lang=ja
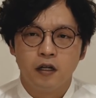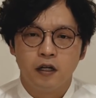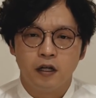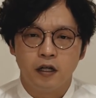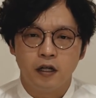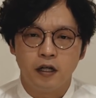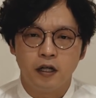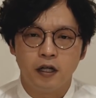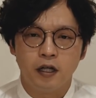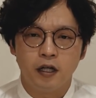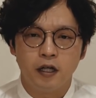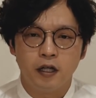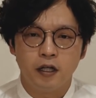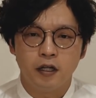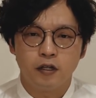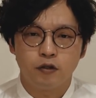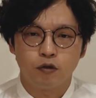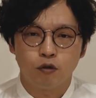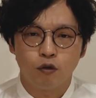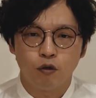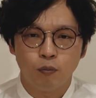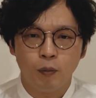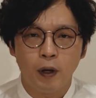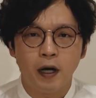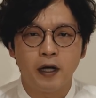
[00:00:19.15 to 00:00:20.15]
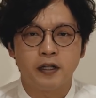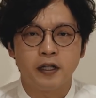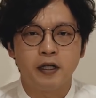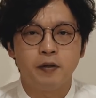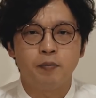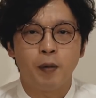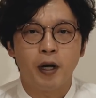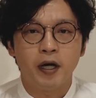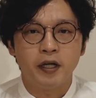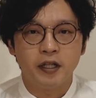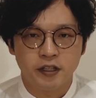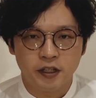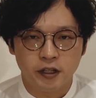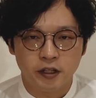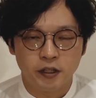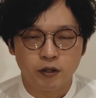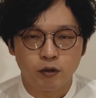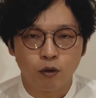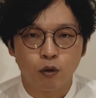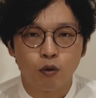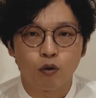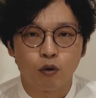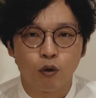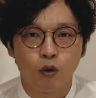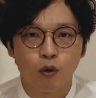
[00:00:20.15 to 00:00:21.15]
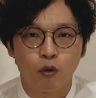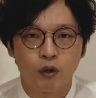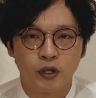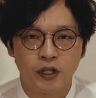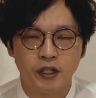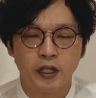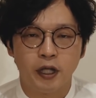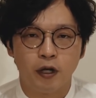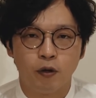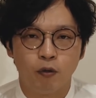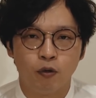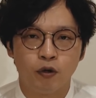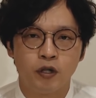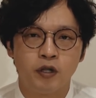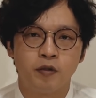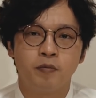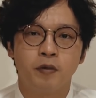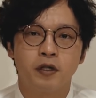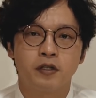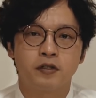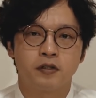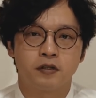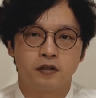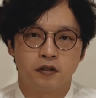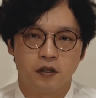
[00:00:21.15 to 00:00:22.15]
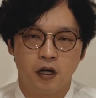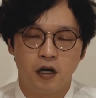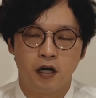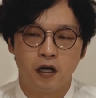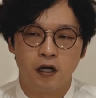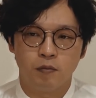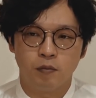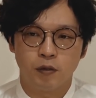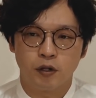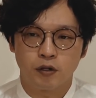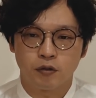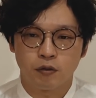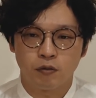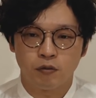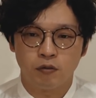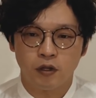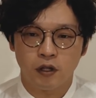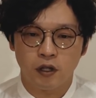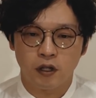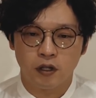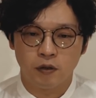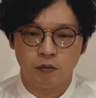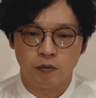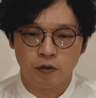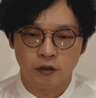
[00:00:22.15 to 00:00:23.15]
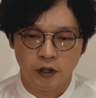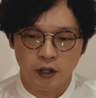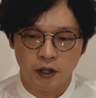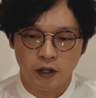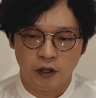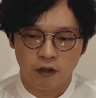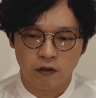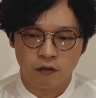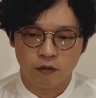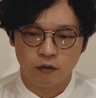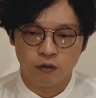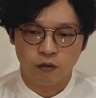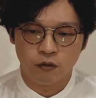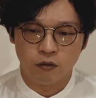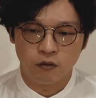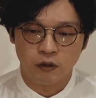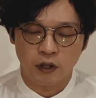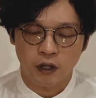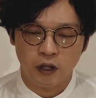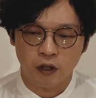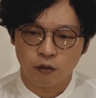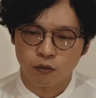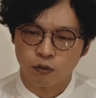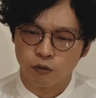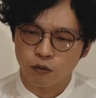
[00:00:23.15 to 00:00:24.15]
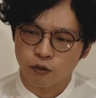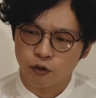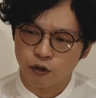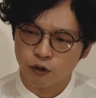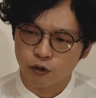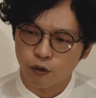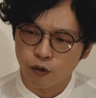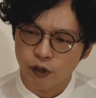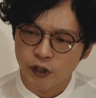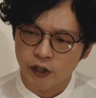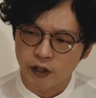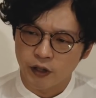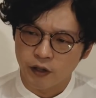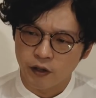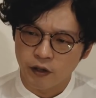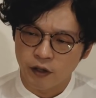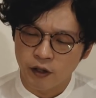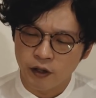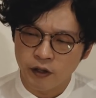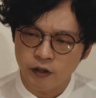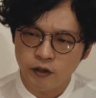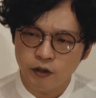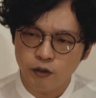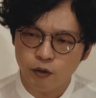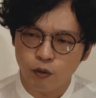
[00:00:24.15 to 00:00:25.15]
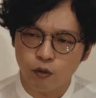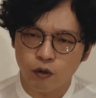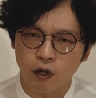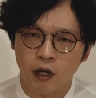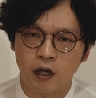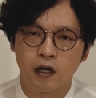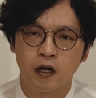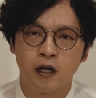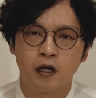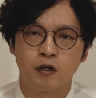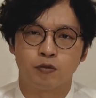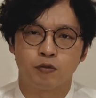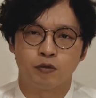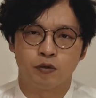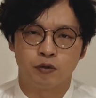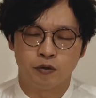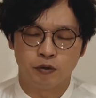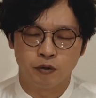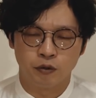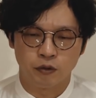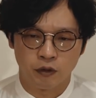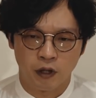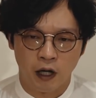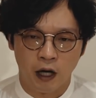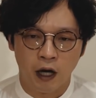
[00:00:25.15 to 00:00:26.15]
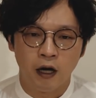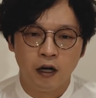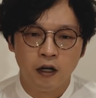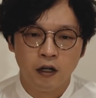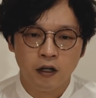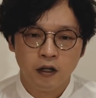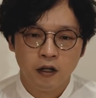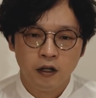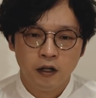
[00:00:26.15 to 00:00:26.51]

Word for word: えっ、ー、と、まあね、毎日投稿来ておりますが、まあその中でもね、あの、なんかこのすごい臨場感があるというか、